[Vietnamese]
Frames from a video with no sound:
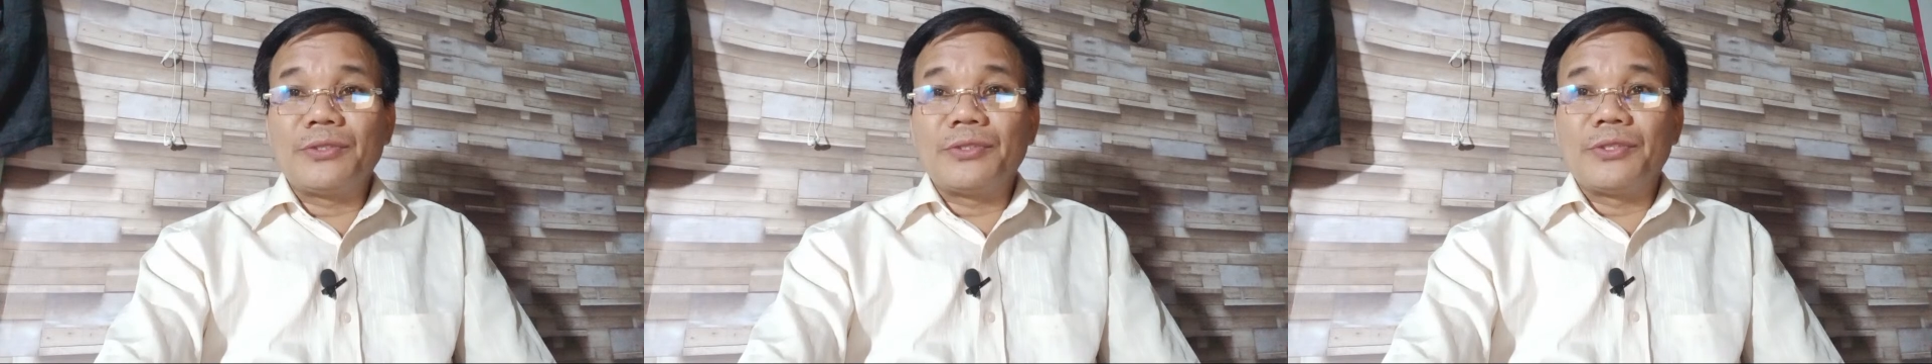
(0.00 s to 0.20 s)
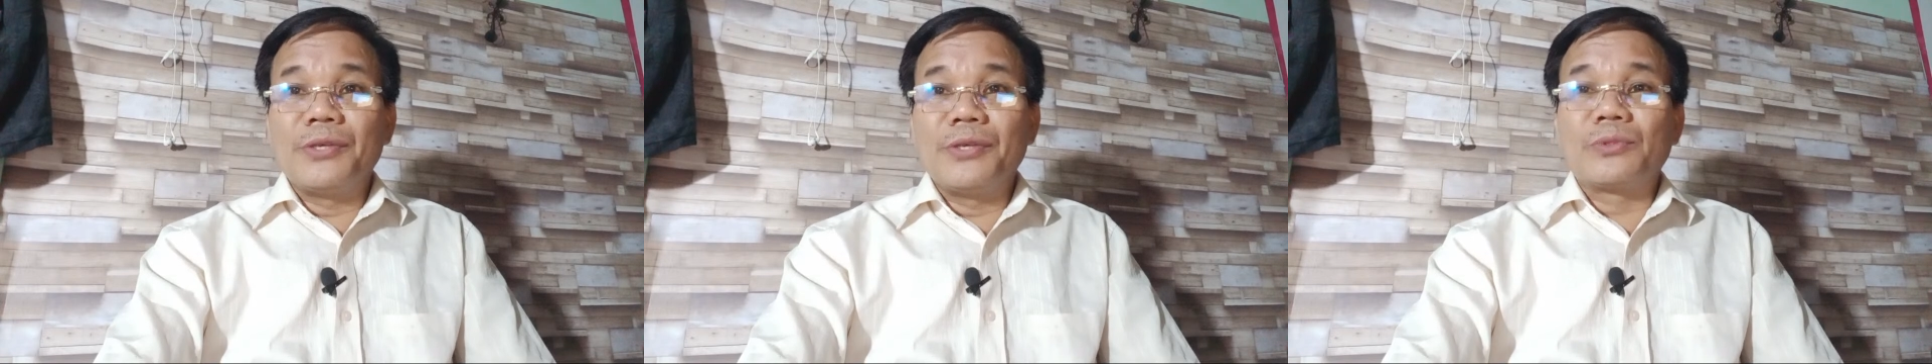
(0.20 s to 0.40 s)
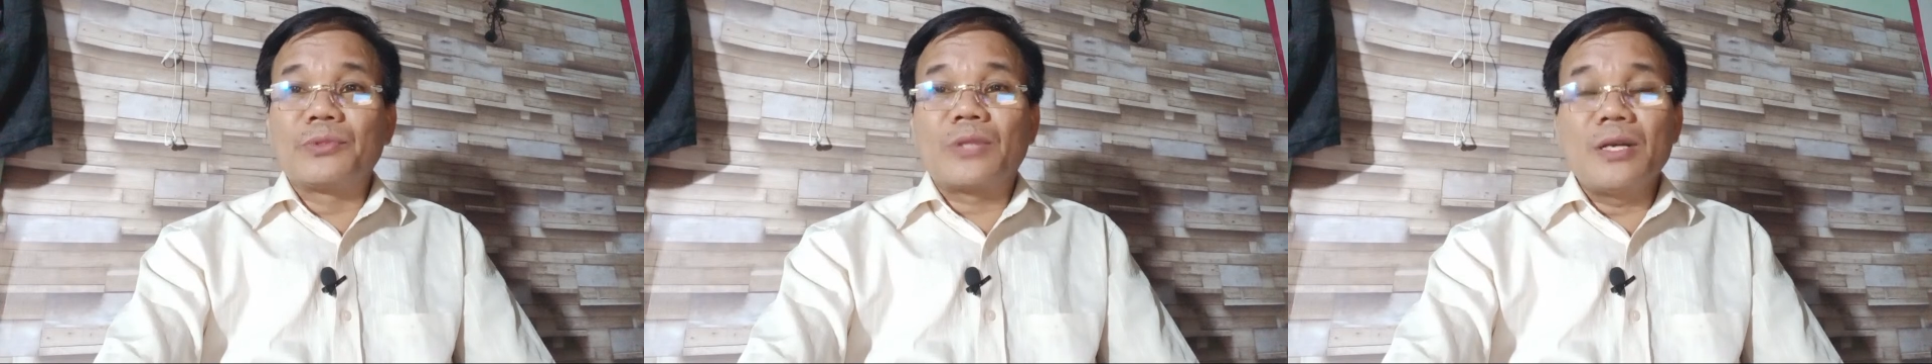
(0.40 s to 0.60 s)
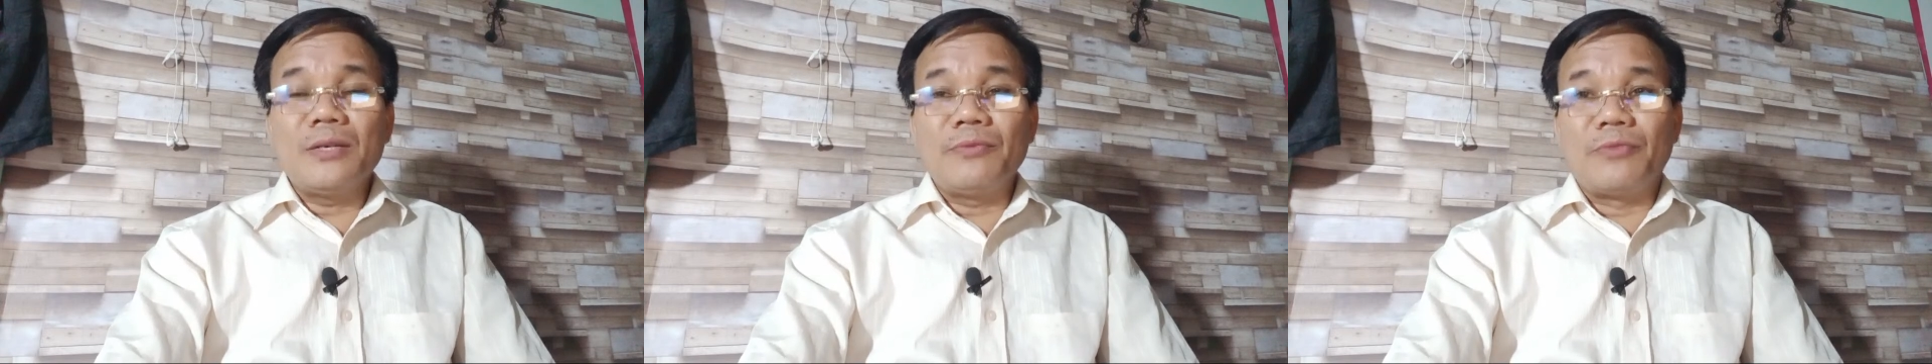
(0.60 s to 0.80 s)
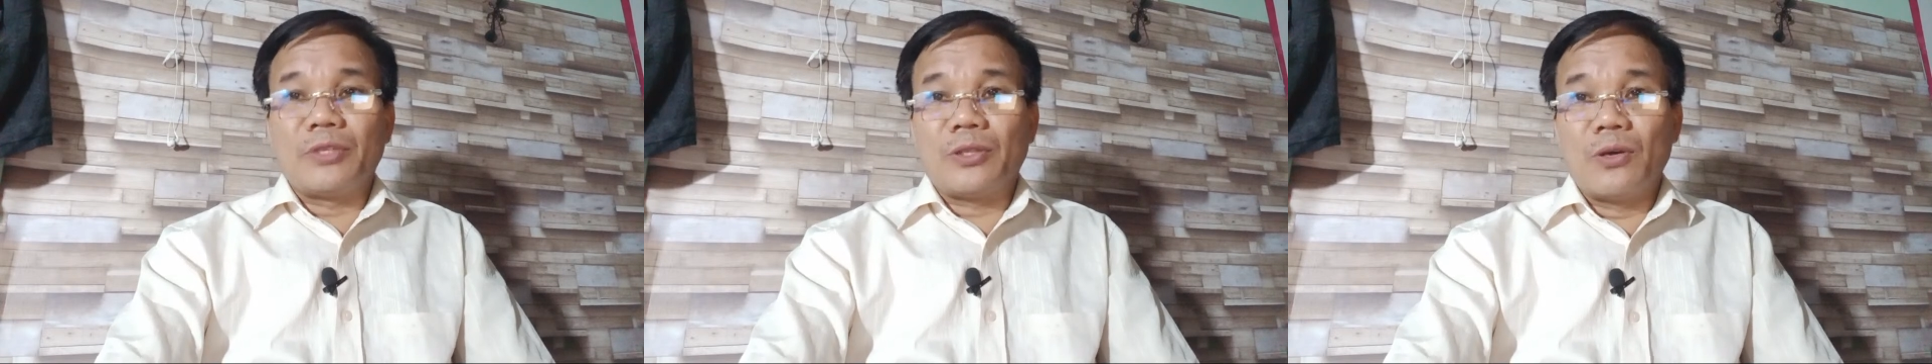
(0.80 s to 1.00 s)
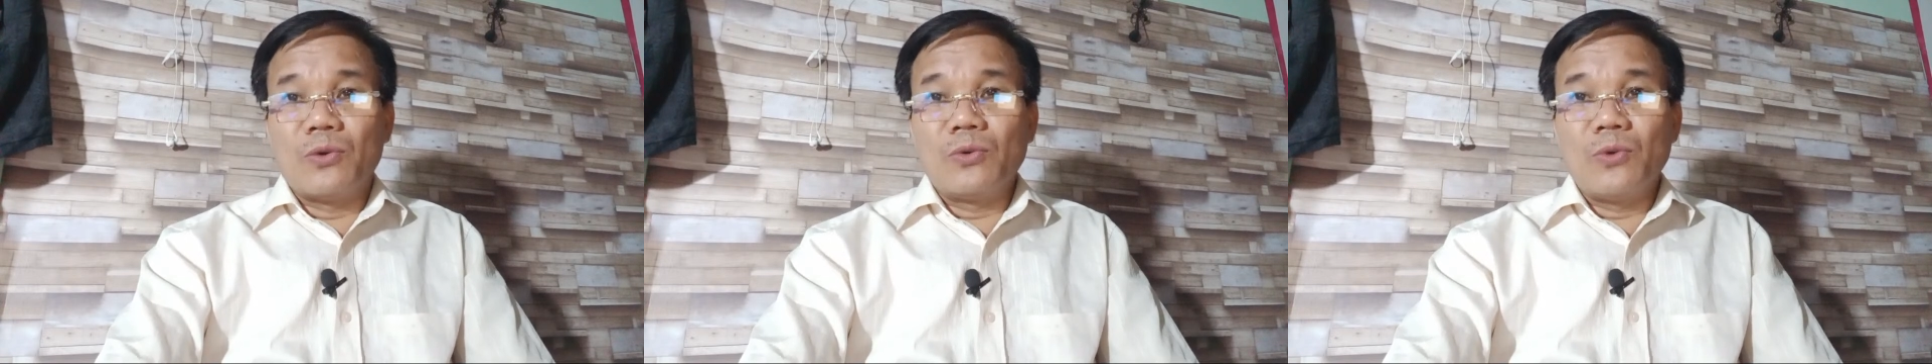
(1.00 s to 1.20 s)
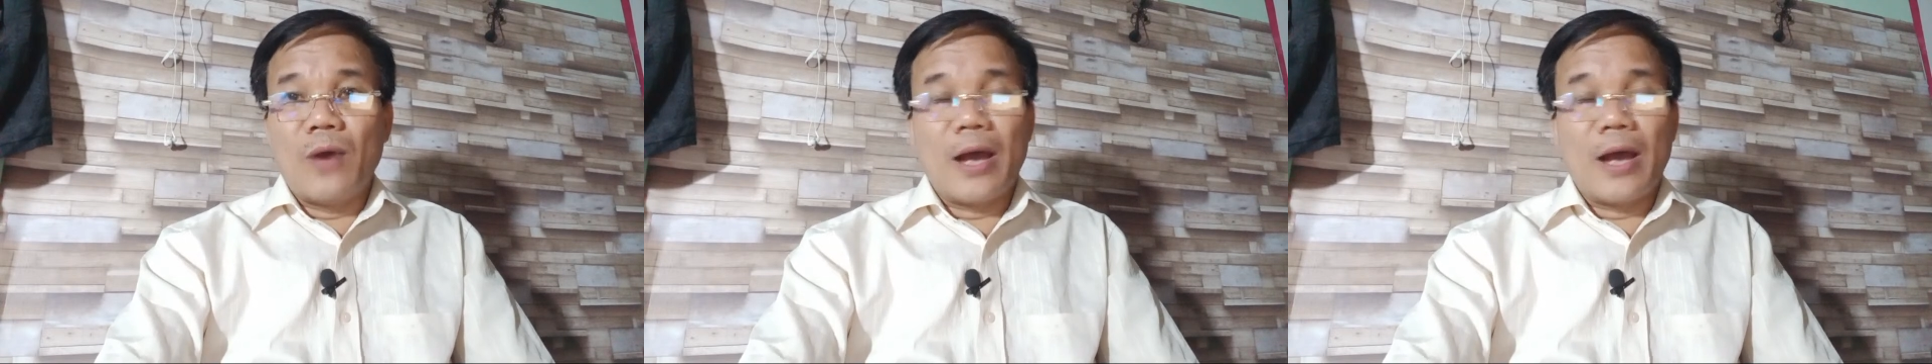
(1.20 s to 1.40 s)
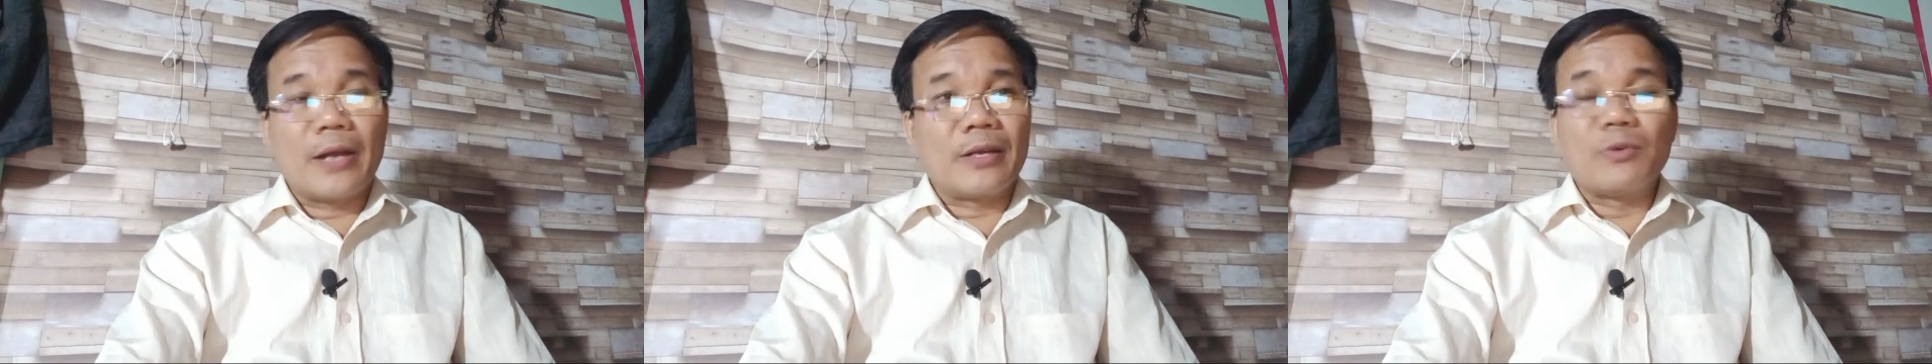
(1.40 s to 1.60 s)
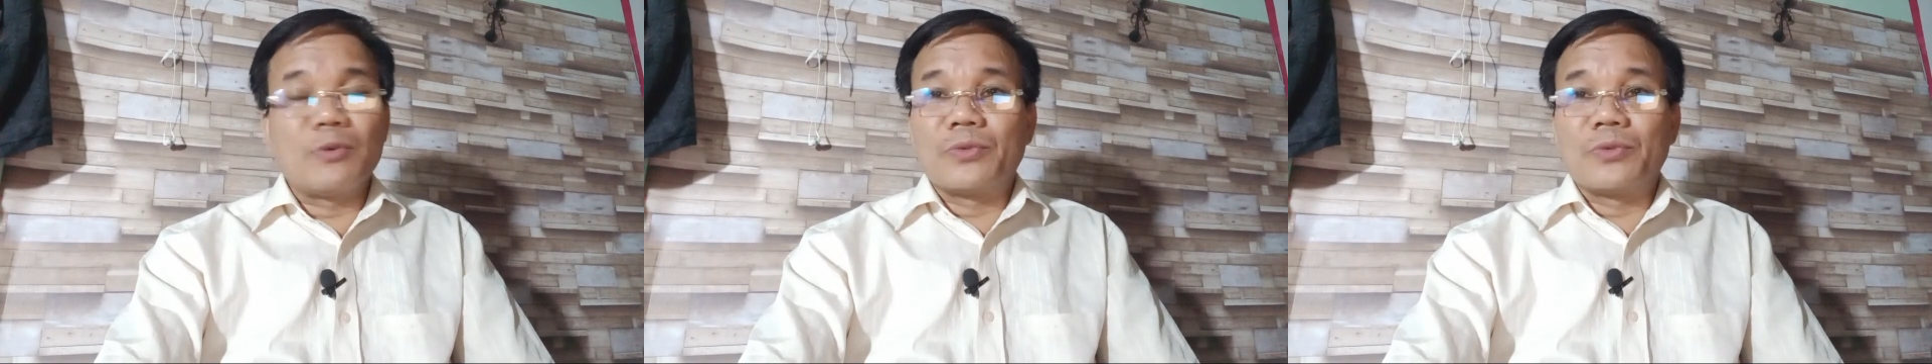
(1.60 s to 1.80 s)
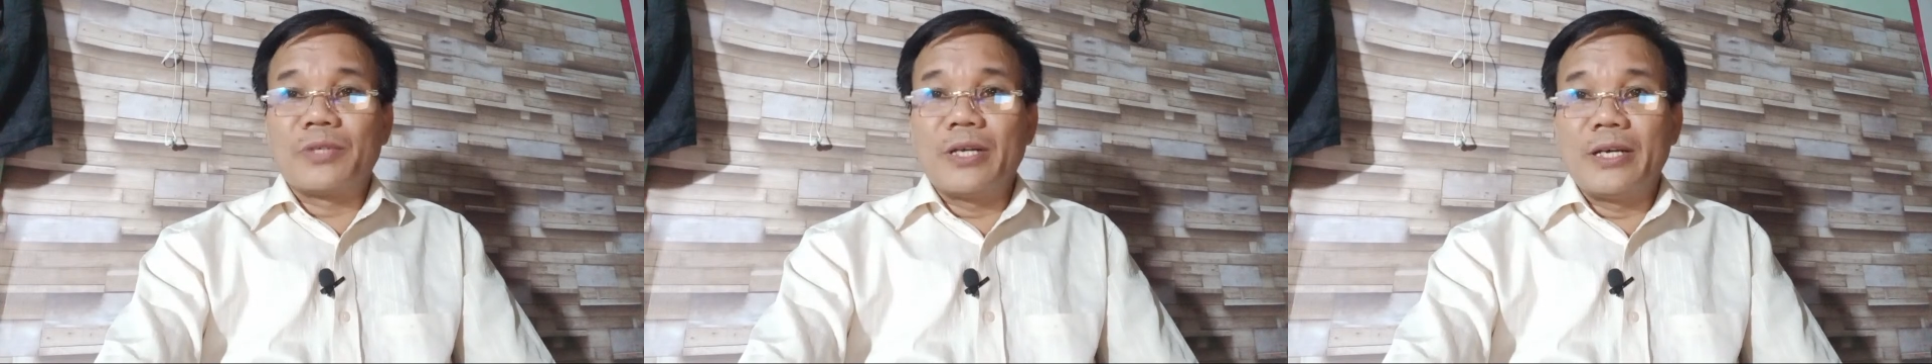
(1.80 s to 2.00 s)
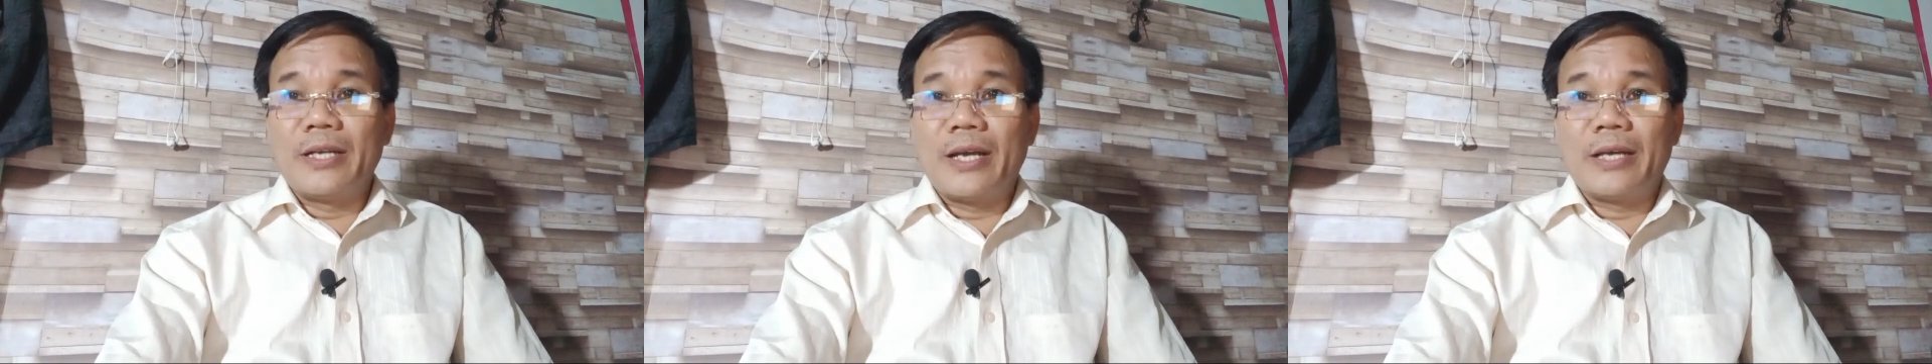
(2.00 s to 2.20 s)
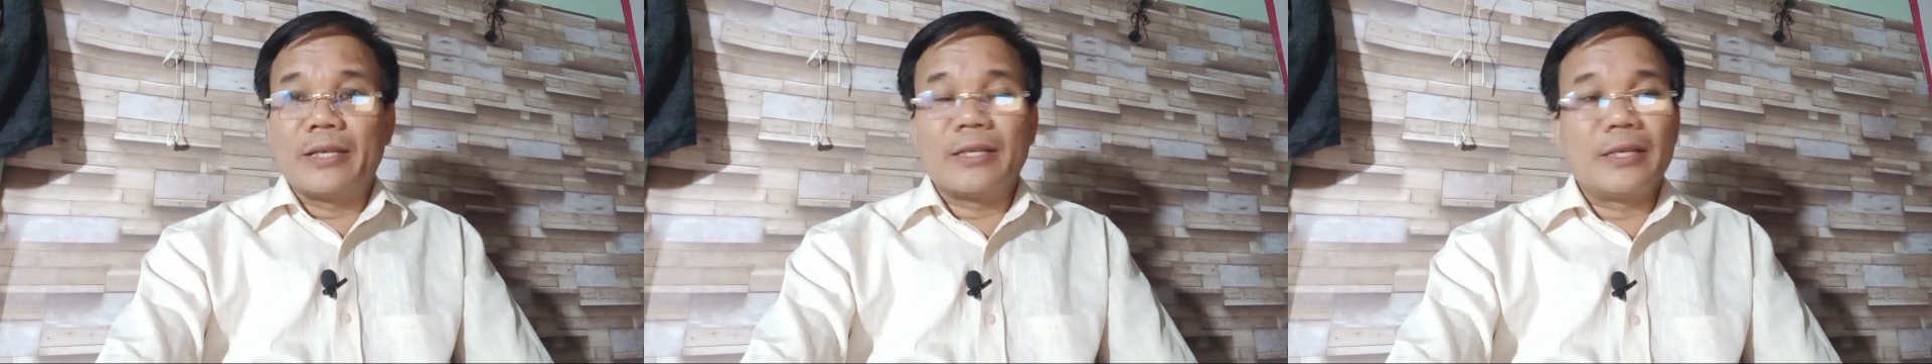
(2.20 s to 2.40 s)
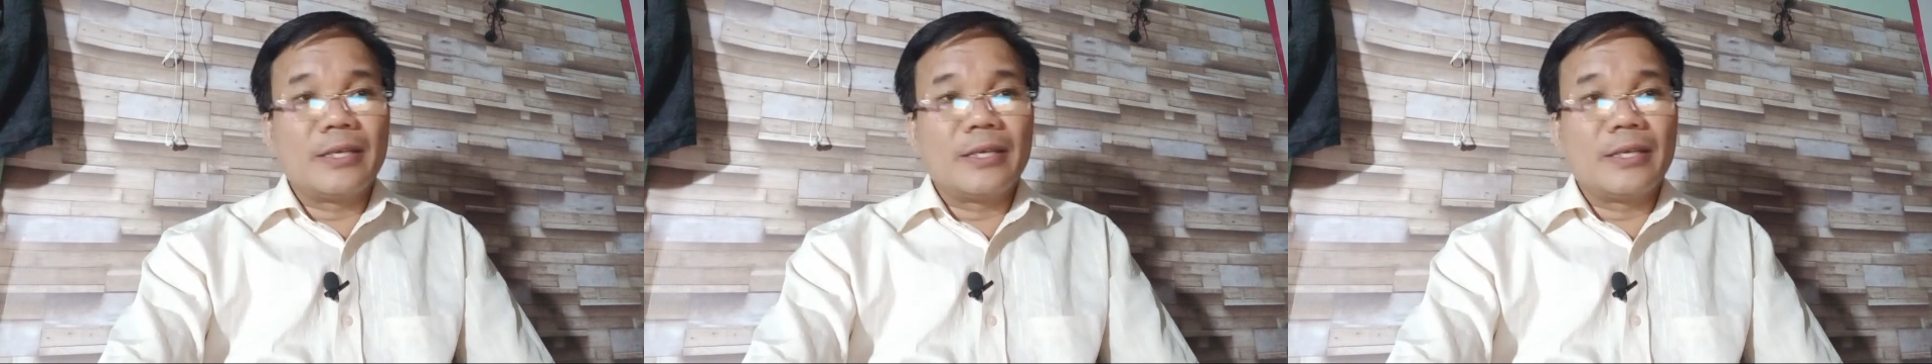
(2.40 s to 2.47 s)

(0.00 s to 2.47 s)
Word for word: chiêu thức và thủ đoạn trong cuộc chơi này.